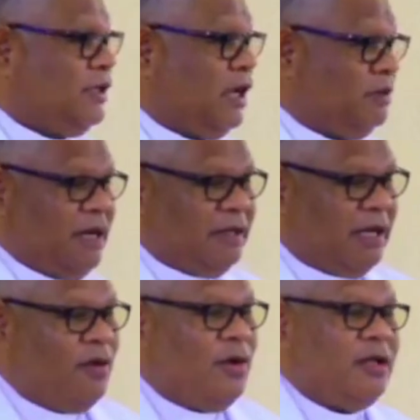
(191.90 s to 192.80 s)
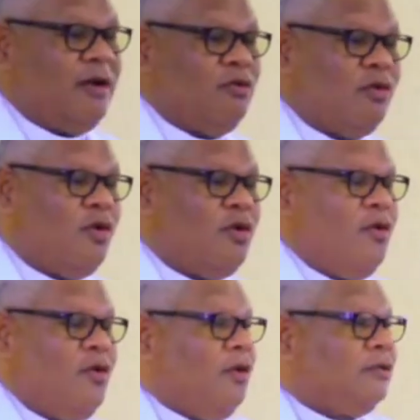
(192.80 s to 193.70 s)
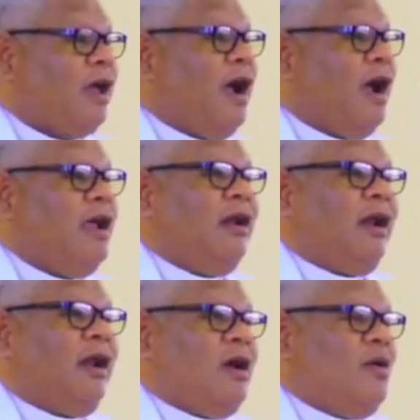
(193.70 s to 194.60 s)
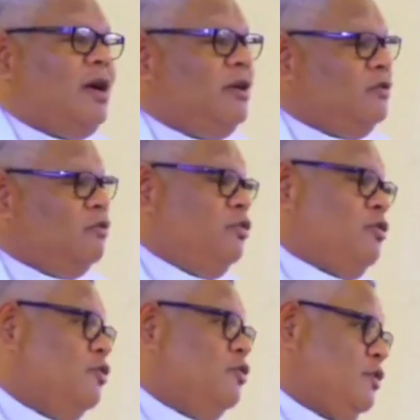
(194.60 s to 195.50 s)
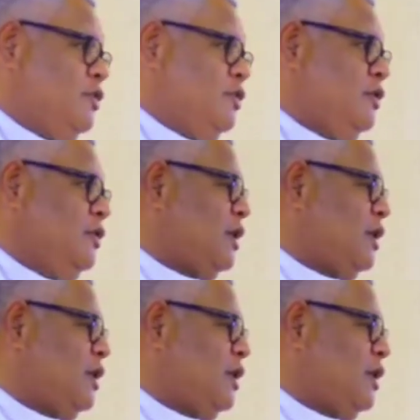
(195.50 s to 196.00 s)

dau ni serba nan tawa na ngongo tangi ni rawa hutungu